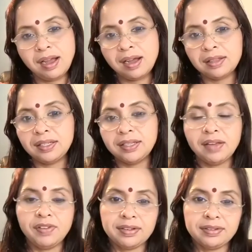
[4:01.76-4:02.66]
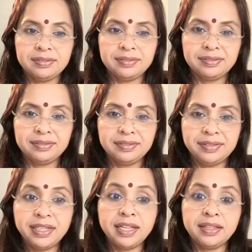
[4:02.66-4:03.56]
आदि दैविक
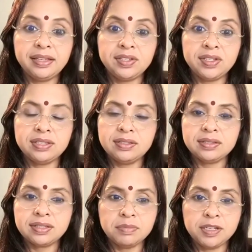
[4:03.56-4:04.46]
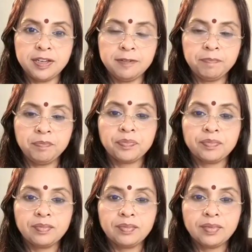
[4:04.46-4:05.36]
ये तीन चीज समझी
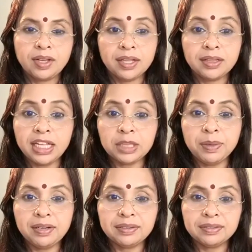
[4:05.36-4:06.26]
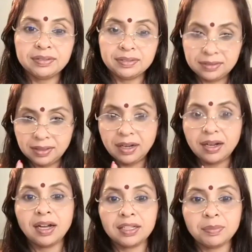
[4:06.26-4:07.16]
आध्यात्मिक
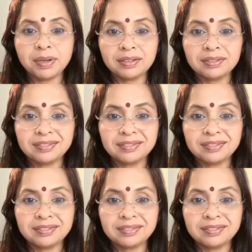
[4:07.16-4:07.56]
आत्मा